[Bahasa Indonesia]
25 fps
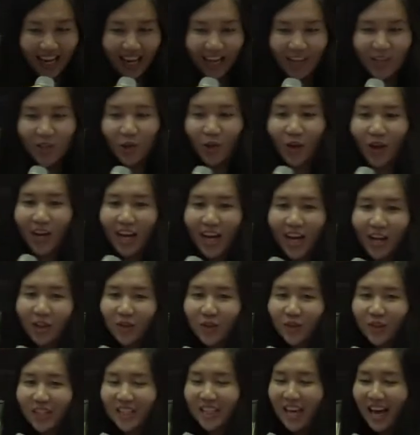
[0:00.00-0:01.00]
di sekolah itu
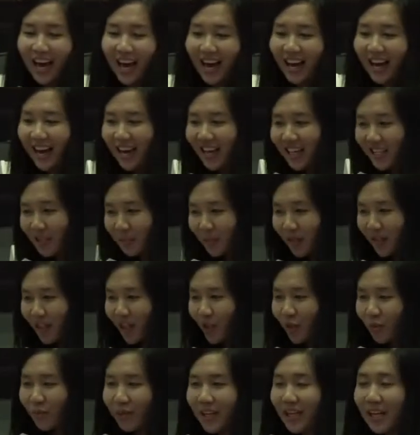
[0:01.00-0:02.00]
tidak ada yang seperti
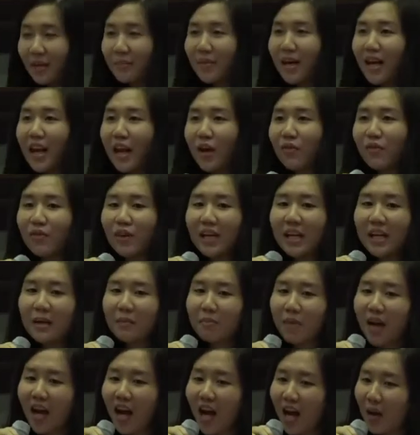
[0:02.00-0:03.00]
itu. Minimal level
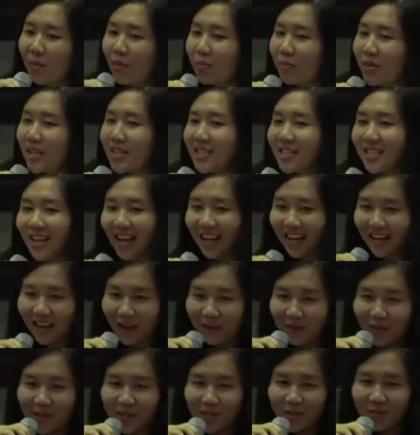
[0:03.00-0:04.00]
5 kamu bisa ke
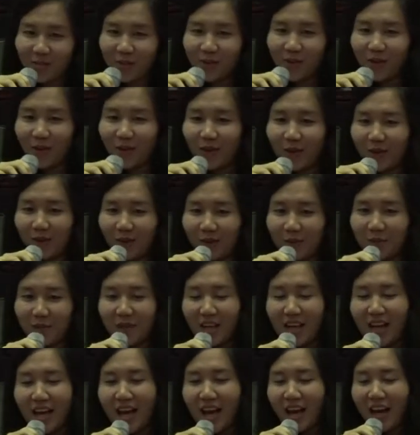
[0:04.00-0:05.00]
level 10.
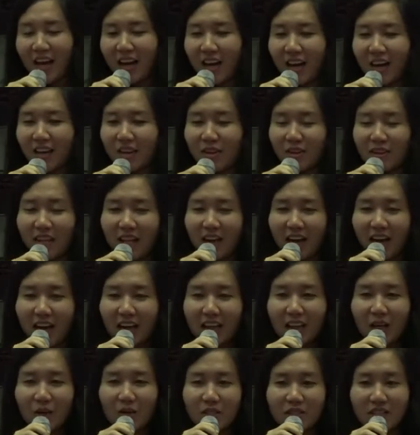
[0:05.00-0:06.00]
Karena yang nggak
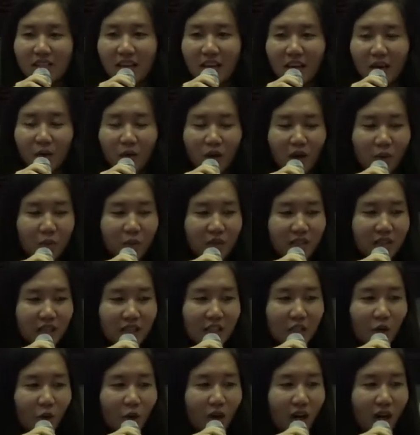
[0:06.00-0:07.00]
tahu sih ya, walaupun saya
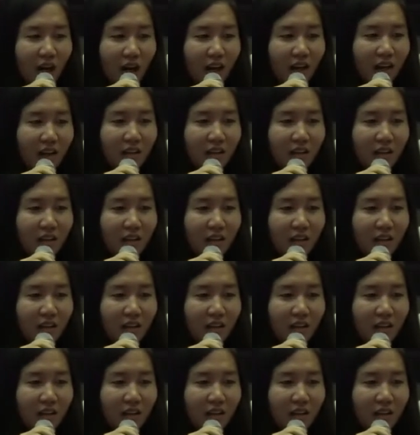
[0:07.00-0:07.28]
sekolah